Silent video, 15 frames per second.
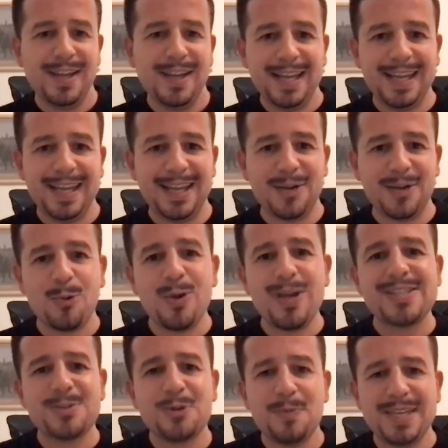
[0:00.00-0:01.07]
E
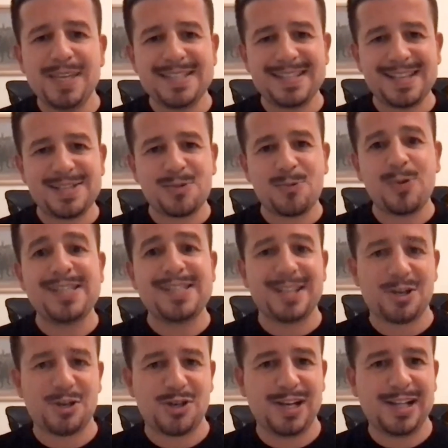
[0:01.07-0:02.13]
questo business, questa
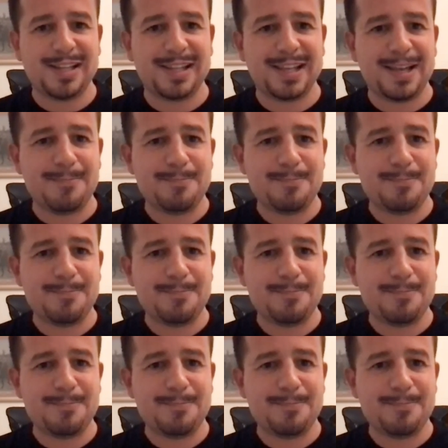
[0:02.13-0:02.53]
scelta